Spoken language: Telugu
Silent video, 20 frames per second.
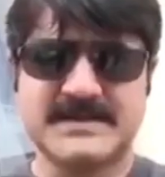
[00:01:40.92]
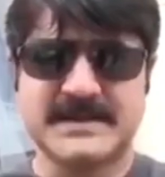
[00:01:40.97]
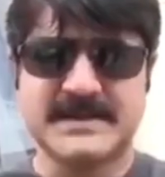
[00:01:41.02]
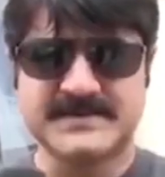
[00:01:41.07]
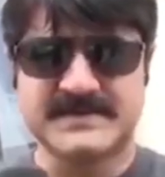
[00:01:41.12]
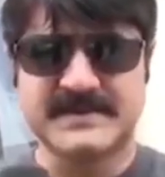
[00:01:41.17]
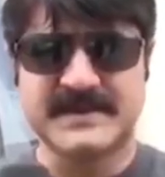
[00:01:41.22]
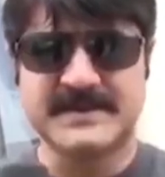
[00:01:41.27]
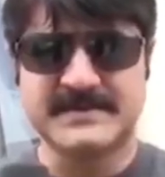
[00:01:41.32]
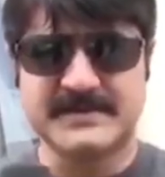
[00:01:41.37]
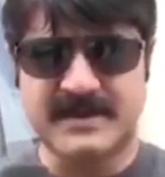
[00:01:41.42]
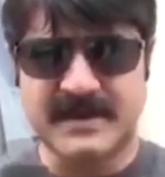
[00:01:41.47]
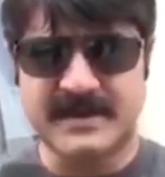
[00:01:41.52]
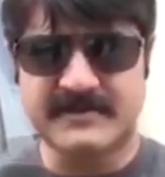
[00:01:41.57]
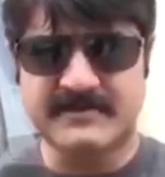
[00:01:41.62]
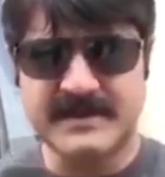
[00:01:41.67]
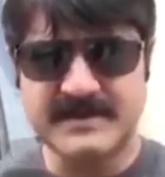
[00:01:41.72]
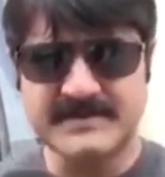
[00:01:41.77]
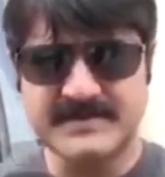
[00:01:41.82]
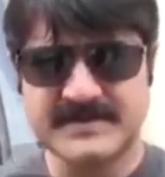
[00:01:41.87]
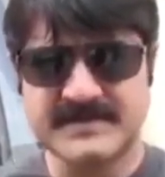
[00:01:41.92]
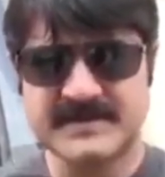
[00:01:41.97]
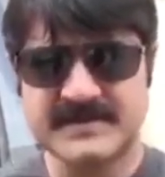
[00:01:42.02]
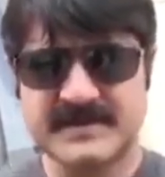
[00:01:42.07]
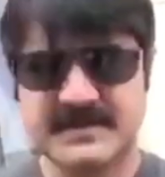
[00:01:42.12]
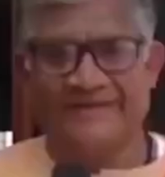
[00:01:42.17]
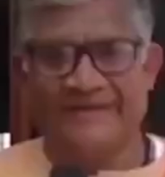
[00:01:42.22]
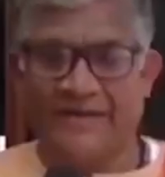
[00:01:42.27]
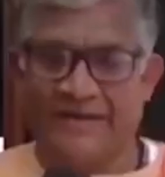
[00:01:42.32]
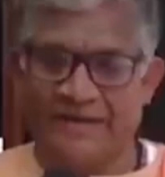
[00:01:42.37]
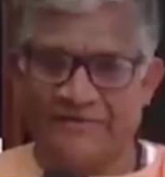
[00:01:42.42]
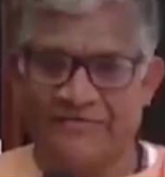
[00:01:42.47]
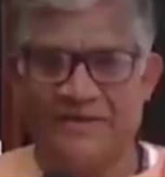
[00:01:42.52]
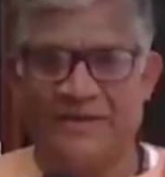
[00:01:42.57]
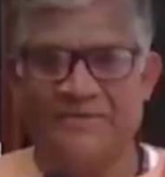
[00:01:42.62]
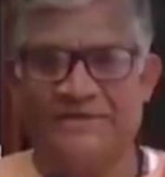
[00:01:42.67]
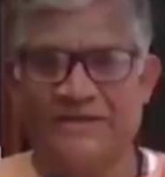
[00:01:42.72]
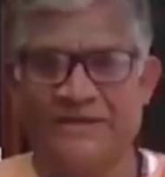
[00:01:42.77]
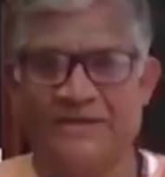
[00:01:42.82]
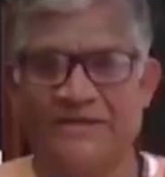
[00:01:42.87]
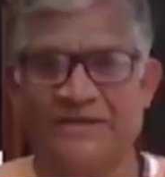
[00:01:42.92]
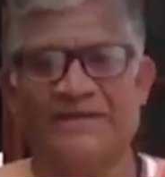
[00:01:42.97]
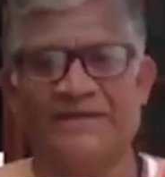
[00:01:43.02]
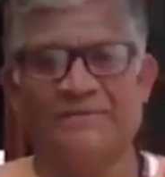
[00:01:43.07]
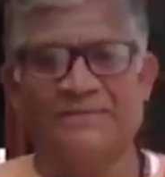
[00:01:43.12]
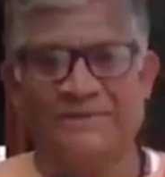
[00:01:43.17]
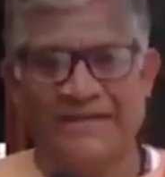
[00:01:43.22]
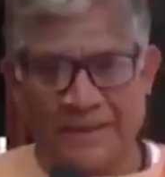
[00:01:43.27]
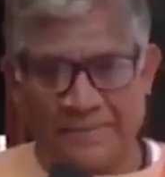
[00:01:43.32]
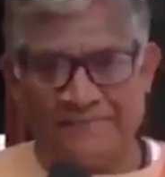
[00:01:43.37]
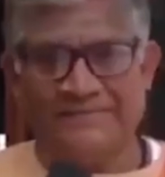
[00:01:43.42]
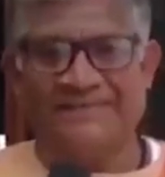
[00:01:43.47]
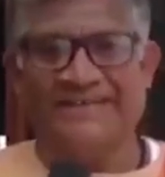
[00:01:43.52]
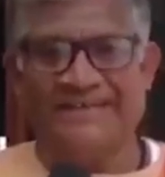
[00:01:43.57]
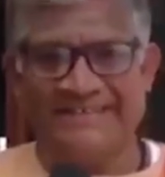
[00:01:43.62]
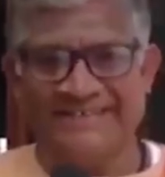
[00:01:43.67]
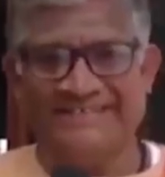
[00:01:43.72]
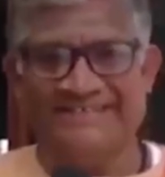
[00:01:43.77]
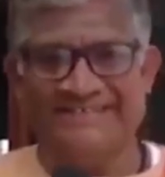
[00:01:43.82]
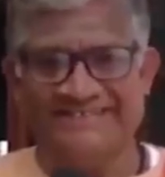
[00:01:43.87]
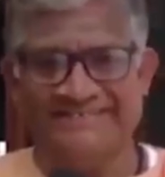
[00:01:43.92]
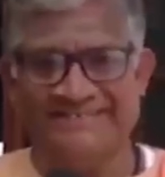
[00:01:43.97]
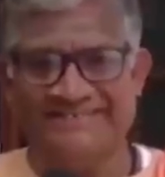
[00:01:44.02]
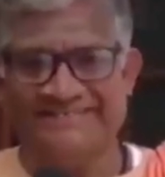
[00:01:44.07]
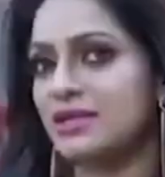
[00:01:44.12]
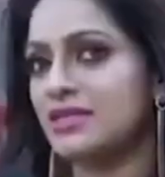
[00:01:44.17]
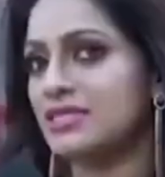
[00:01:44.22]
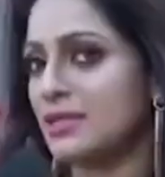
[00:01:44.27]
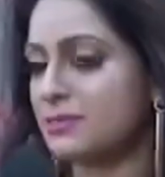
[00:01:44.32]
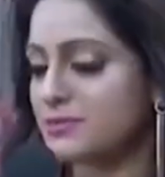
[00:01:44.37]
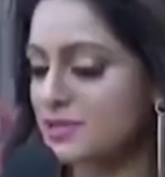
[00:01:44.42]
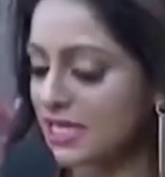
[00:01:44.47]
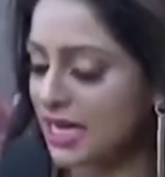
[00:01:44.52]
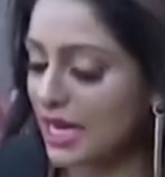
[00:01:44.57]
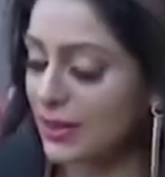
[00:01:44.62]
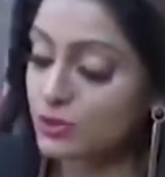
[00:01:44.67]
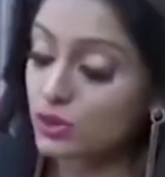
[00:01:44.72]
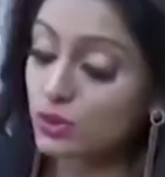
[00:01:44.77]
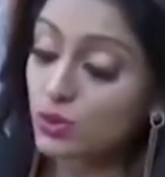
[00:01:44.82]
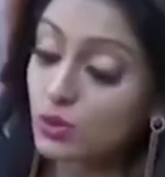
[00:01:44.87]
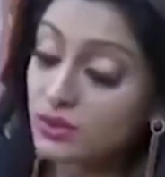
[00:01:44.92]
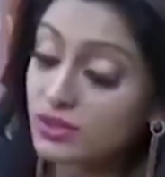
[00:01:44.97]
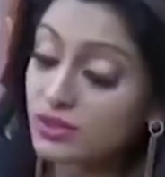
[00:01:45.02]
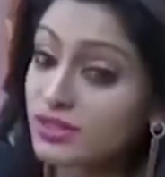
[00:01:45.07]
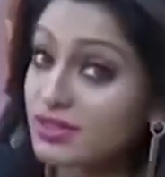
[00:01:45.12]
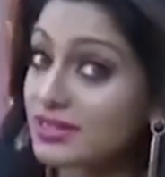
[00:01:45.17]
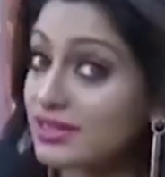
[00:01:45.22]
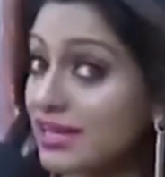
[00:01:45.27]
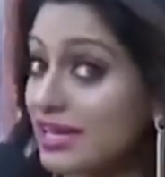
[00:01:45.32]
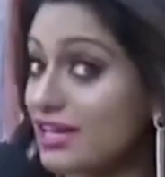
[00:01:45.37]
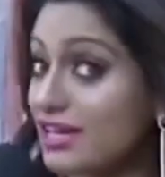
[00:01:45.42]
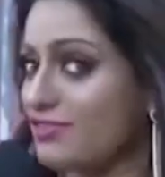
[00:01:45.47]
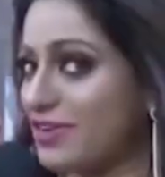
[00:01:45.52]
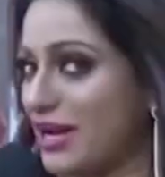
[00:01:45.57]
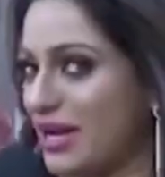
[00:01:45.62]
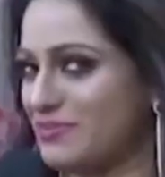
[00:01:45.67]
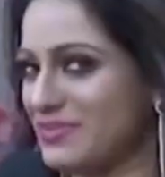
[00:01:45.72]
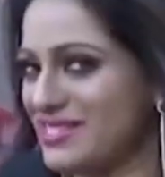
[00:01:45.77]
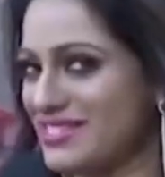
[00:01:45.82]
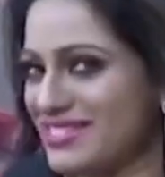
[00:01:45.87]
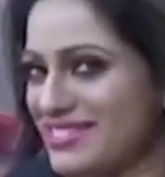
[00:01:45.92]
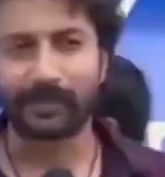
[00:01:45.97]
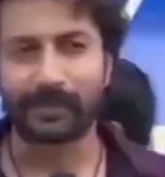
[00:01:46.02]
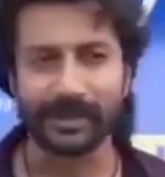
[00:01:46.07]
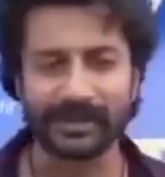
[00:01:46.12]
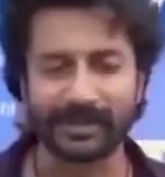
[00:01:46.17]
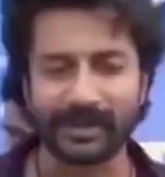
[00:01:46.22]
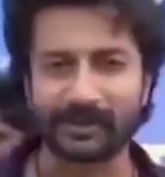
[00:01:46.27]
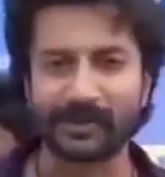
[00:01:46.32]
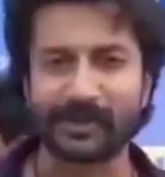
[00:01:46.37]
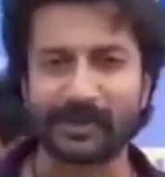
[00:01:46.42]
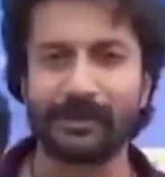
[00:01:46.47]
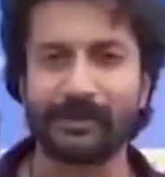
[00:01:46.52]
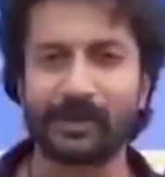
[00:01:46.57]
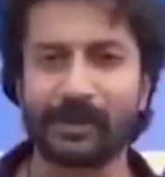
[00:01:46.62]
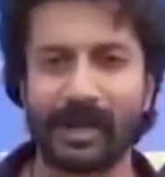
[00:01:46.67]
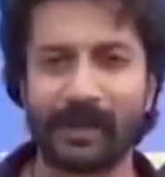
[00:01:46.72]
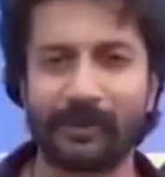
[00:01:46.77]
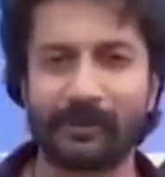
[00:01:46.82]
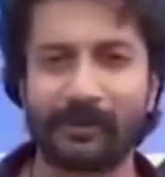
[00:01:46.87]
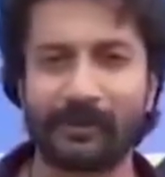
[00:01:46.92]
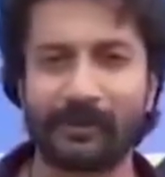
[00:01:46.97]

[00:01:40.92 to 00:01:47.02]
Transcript: ప్లీజ్ సబ్స్క్రైబ్ కలర్ ఫ్రేమ్స్ కలర్ ఫ్రేమ్స్కి సబ్స్క్రైబ్ చేయండి సబ్స్క్రైబ్ టు కలర్ ఫ్రేమ్స్ ప్లీజ్ సబ్స్క్రైబ్ టు